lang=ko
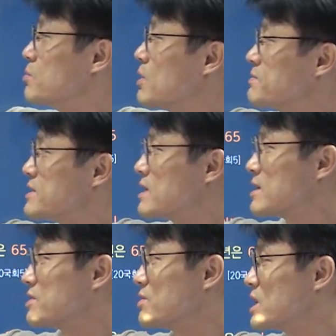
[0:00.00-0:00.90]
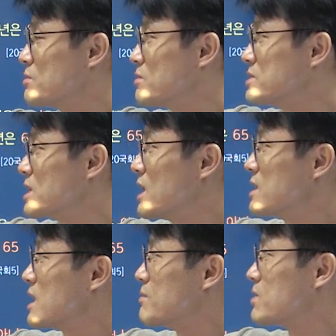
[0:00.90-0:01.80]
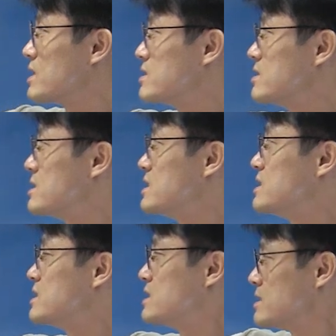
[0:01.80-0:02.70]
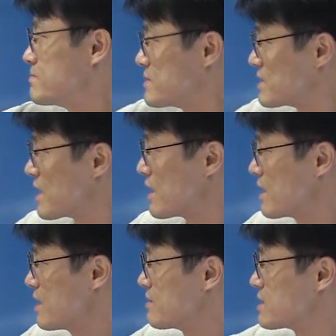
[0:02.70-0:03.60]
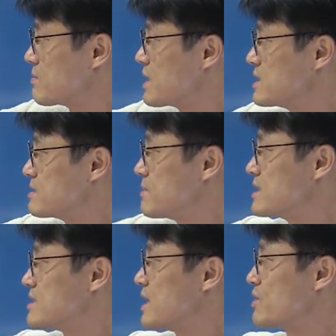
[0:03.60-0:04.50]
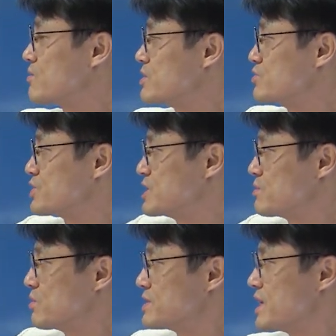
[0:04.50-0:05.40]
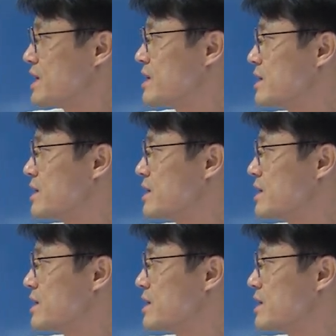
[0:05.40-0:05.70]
법상 그래서 대법원장, 대법관은 70세, 자, 80, 판사의 경우에는 65세.